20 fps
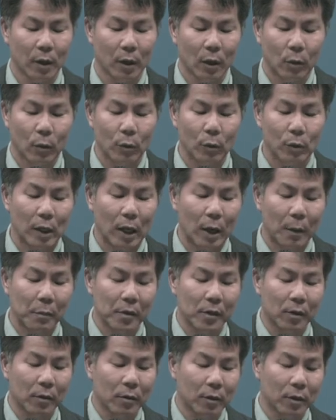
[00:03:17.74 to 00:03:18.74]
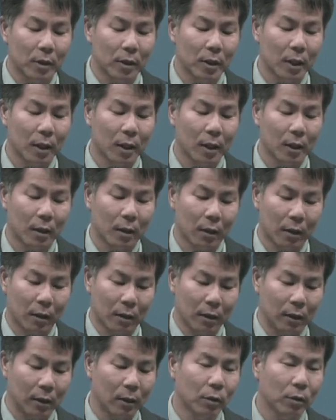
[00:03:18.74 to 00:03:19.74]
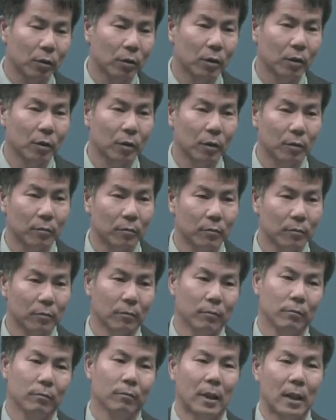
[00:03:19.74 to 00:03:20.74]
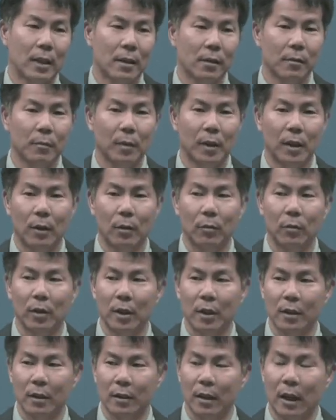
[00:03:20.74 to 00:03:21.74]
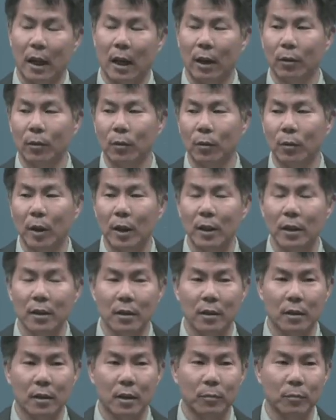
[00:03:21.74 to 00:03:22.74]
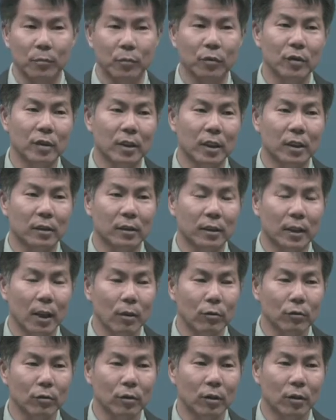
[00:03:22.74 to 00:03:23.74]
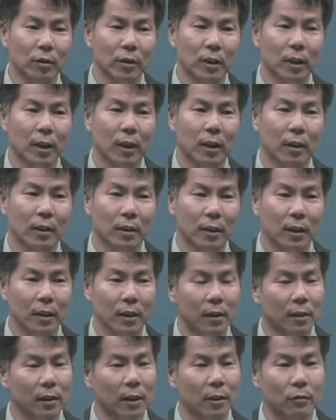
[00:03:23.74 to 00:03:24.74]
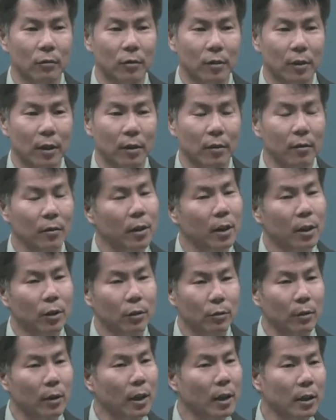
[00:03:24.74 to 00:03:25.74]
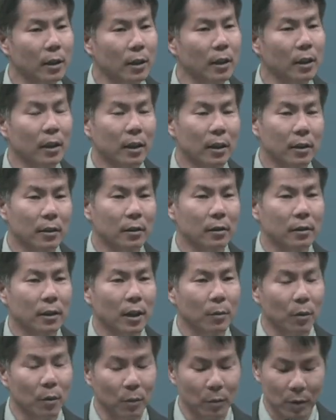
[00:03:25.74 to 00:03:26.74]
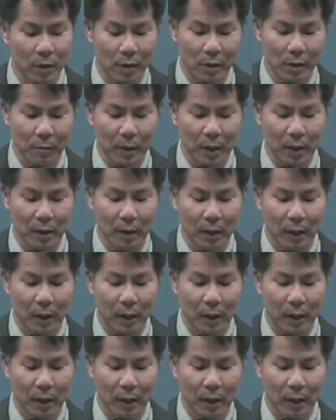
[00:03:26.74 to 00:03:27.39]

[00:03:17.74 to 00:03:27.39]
오늘 앞서 이제 읽었던 말씀의 내용이 장로라는 직분자를 세우는 것에 대한 이야기를 나누는데요. 뒤에 이 이야기들을 살펴보겠지만